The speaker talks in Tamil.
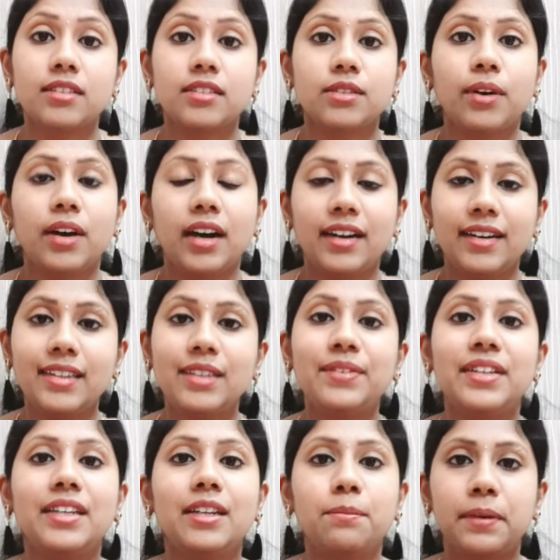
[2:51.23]
ஸோ அடுத்து
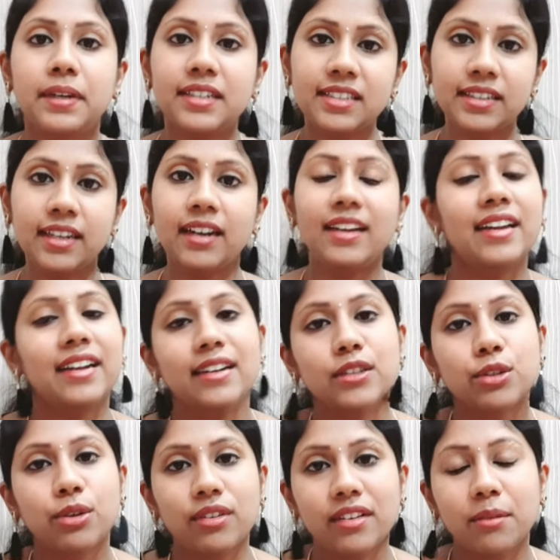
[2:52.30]
வந்து நான் பர்சனலாக என்ன
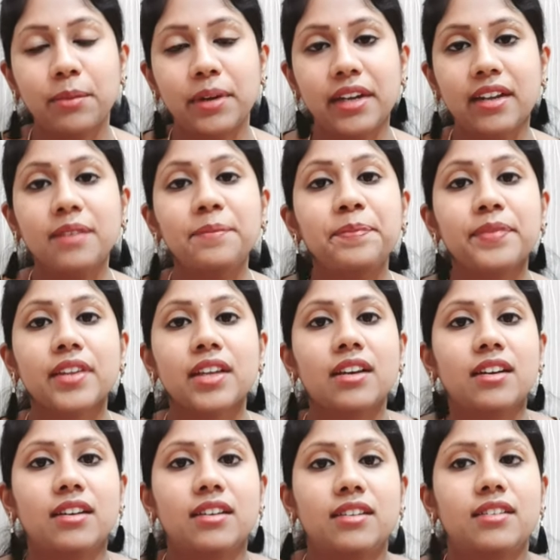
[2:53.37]
சொல்கிறேன் அப்படின்னா
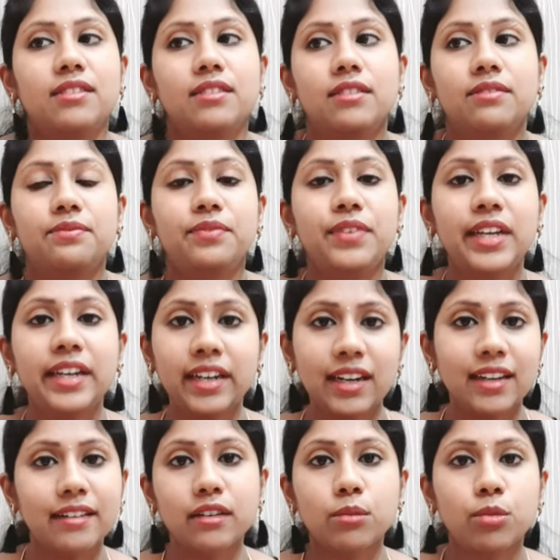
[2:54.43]

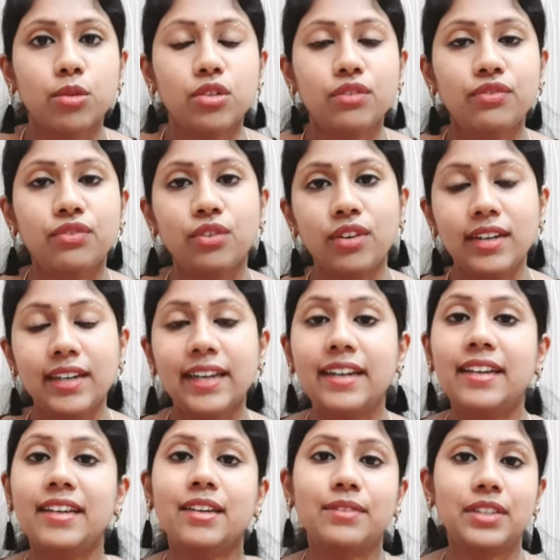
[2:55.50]
வீட்டில் இருக்கும்போது ஃபுல் டே
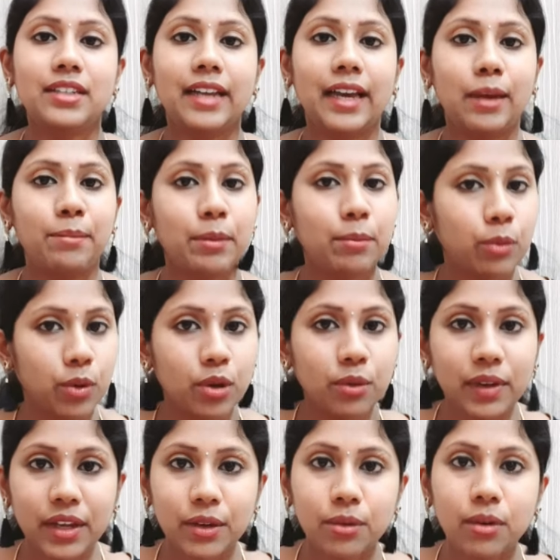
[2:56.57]
நீங்கள் வந்து டயப்பர் போட்டு
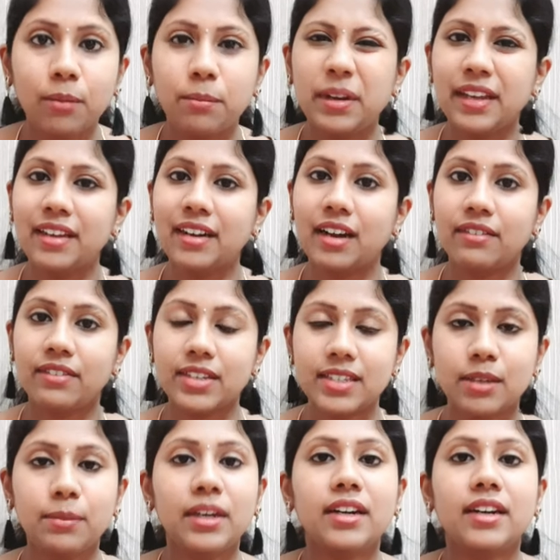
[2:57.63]
வைக்கணும் அப்படிங்கிற
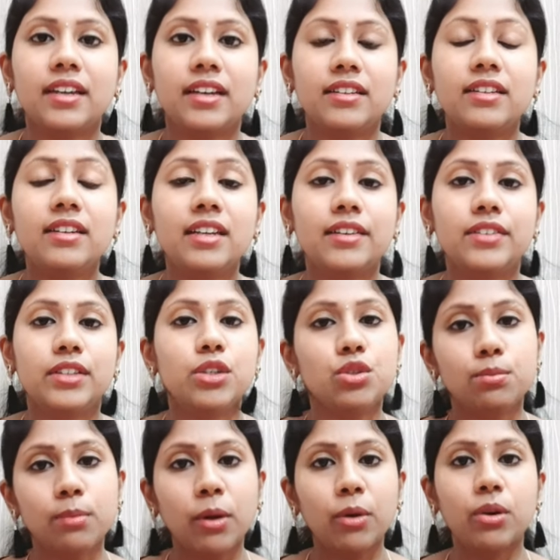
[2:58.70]
அவசியமே கிடையாது நீங்கள் வந்து
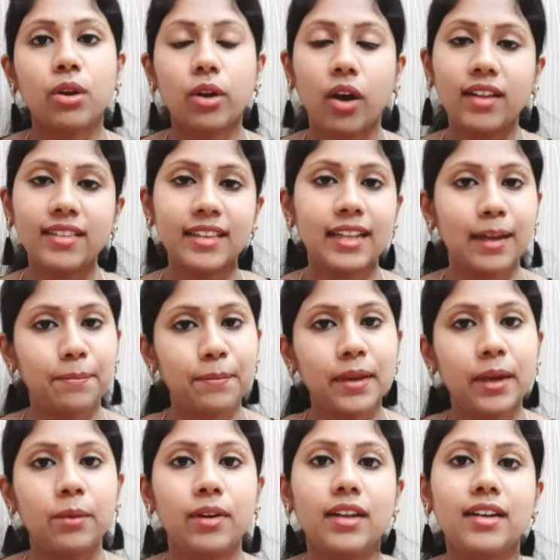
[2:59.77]
சும்மா ஒரு கிளாத் நேப்பி
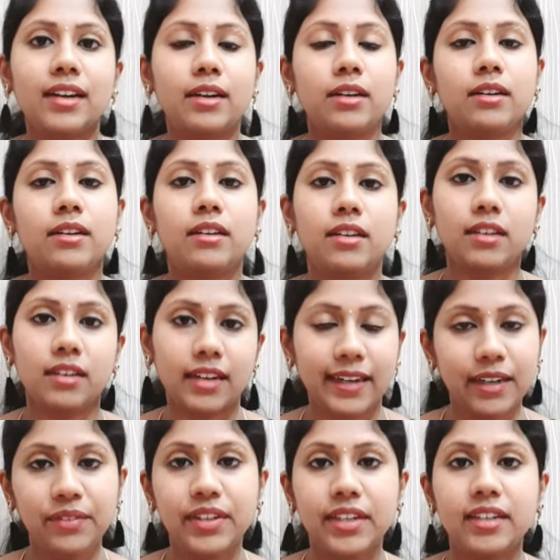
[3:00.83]
அவங்களுக்கு கட்
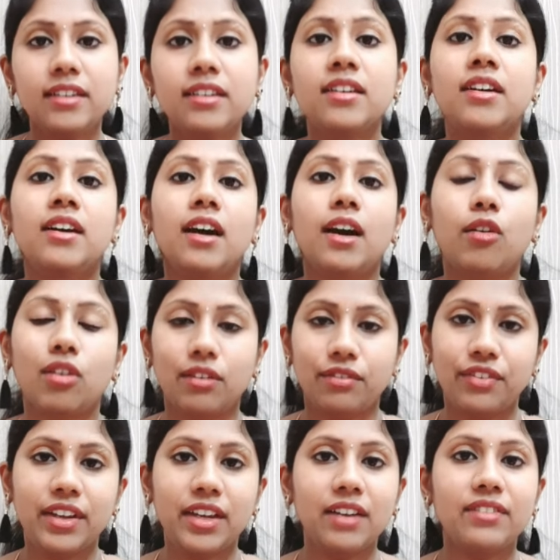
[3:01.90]
கட்டி விட்டுட்டு அவங்கள
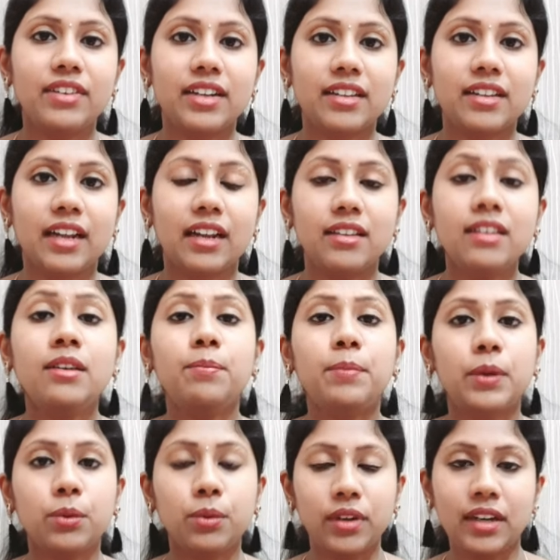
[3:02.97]
ஃப்ரீயாக விடுறது நல்லது
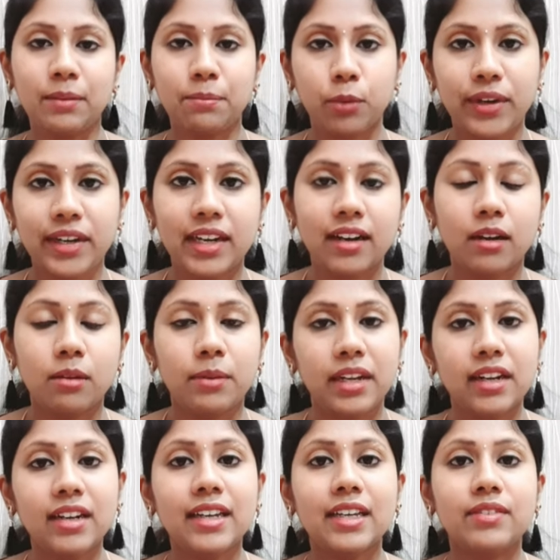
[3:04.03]
இப்போ யூரின் போயிட்டாங்க
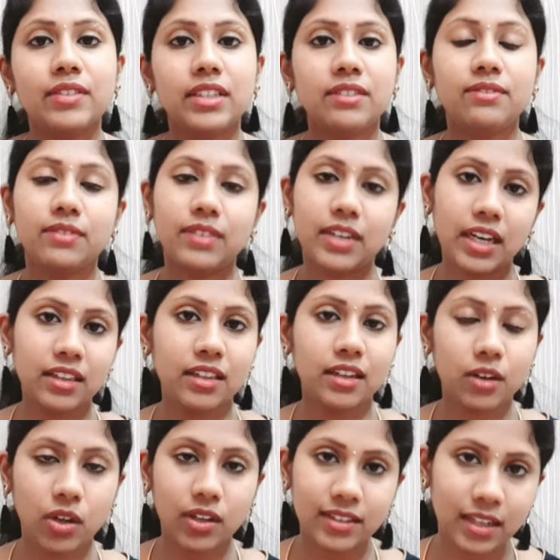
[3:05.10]
அப்படின்னா நீங்கள் வந்து அந்த
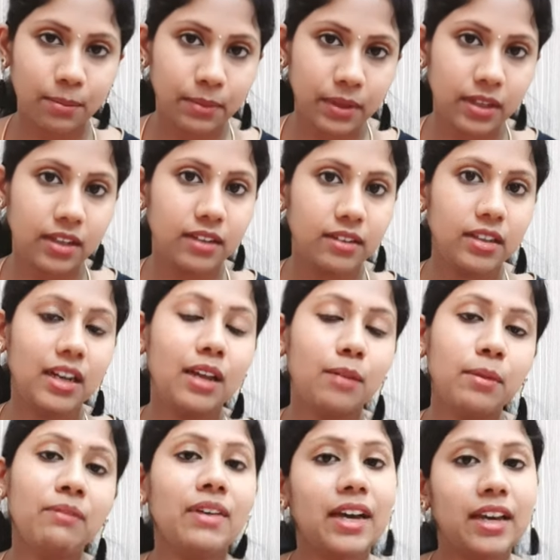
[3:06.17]
கிளாத் நாப்பி
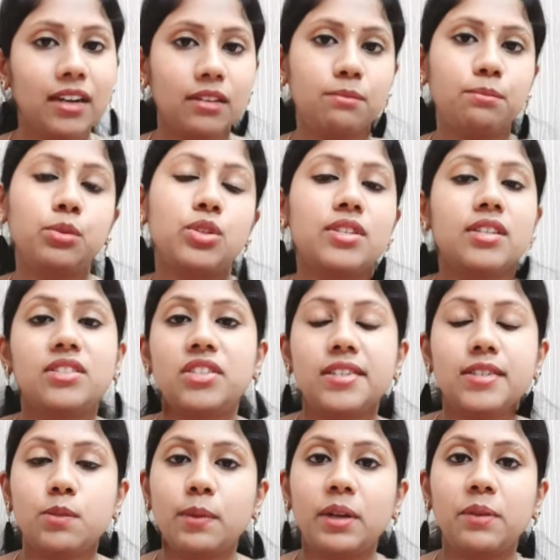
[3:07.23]
இல்லாமல் வேறு புதுசாக
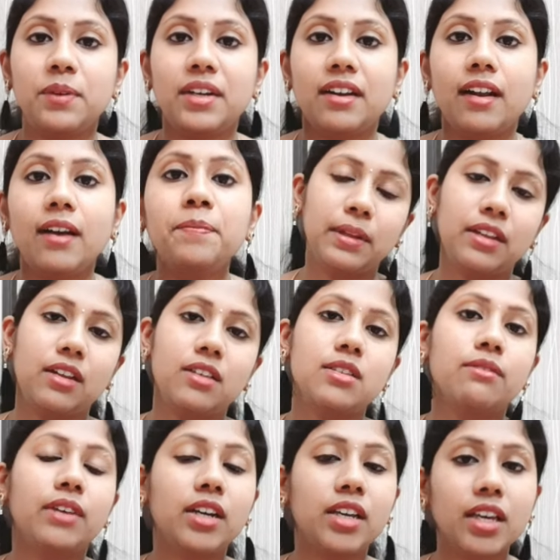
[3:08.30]
சேஞ்ச் பண்ணி விட்டுடலாம்
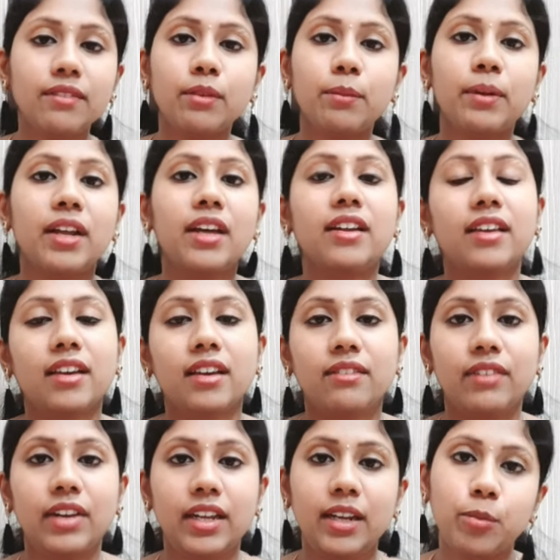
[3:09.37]
ஸோ ஒர்க்கிங் உமனாக இருக்கீங்க
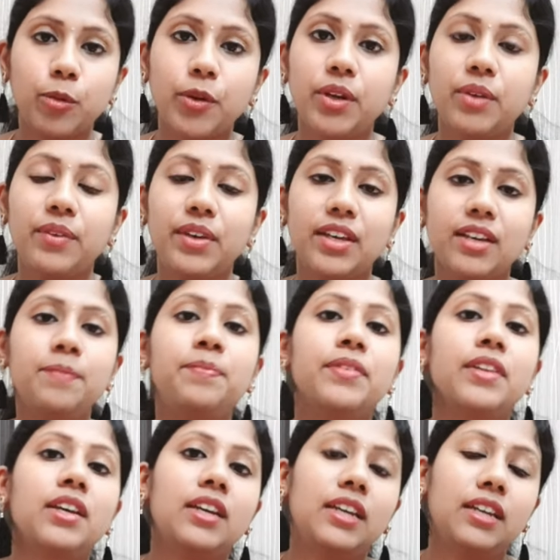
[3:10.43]
வெளியில் போயிடுவீங்க
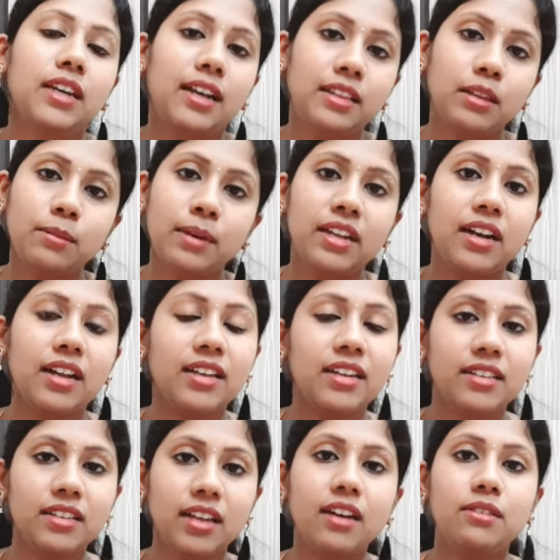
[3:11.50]
அந்த மாதிரிலாம்
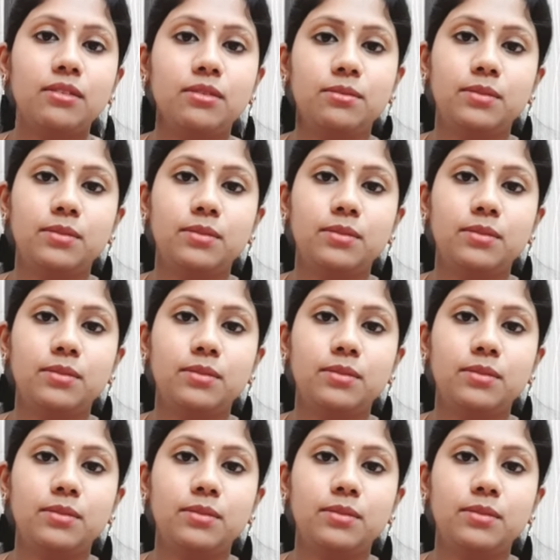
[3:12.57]
இருந்தால்